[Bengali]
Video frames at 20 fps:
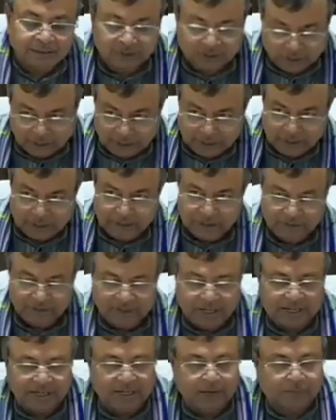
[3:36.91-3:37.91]
যে
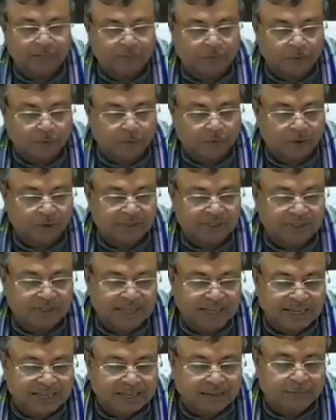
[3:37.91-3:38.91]
টেন্ডার ফ্লো রয়েছে
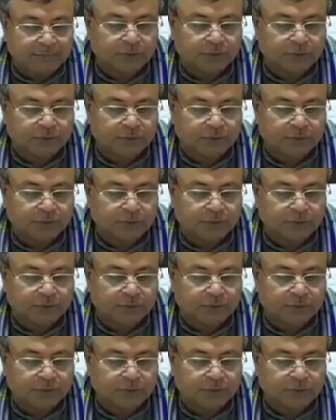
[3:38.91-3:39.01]
এর